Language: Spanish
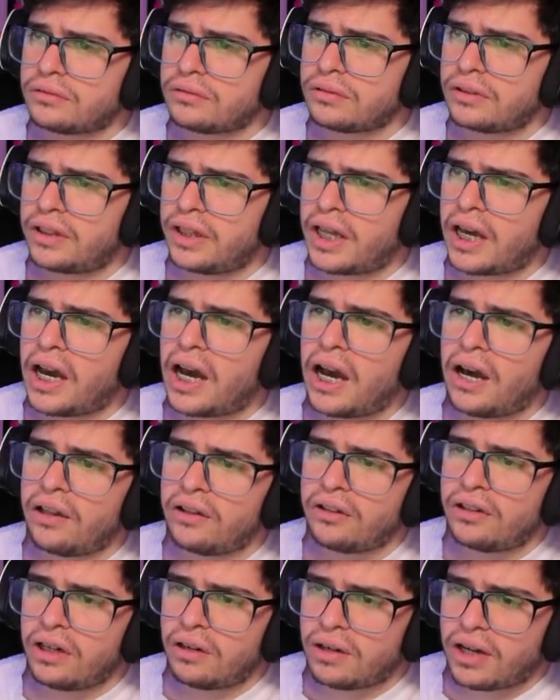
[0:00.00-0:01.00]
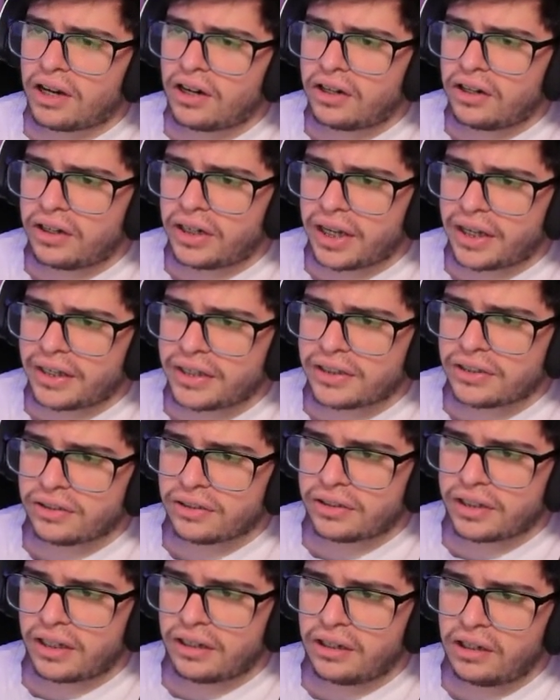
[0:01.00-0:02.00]
No, dura una hora eso.
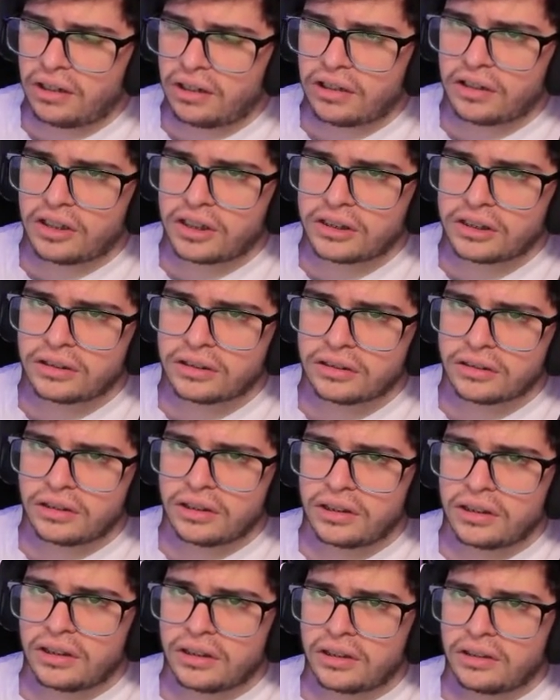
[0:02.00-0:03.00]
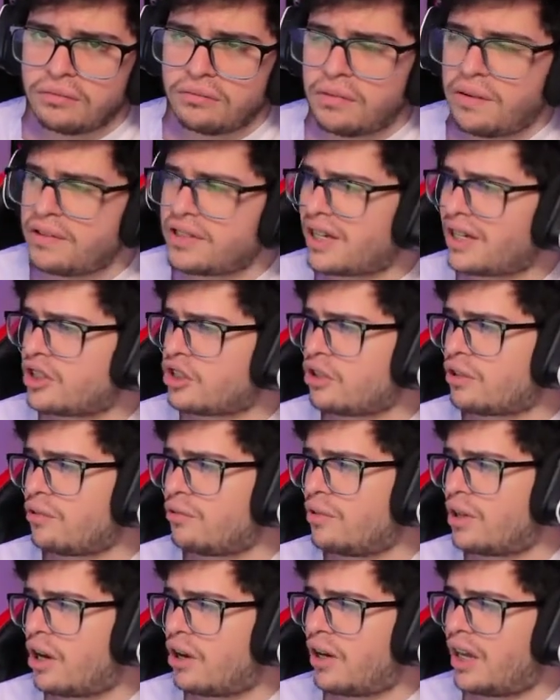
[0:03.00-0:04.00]
¿Estás locos? ¿Vos pensás que yo tengo
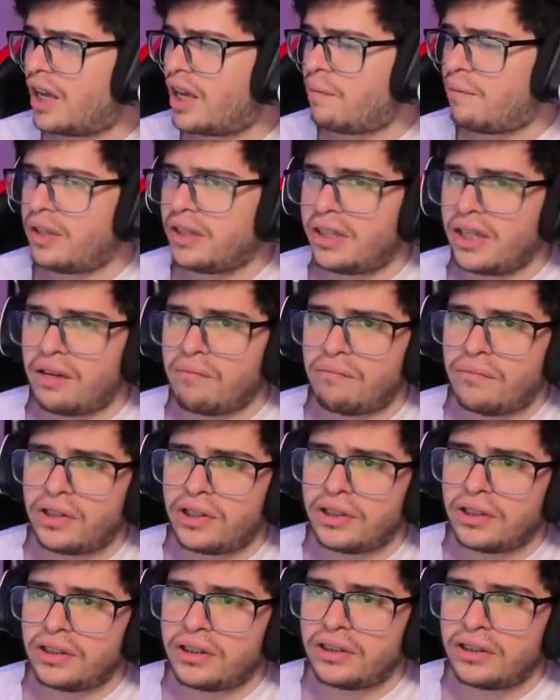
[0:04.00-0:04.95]
una hora de mi tiempo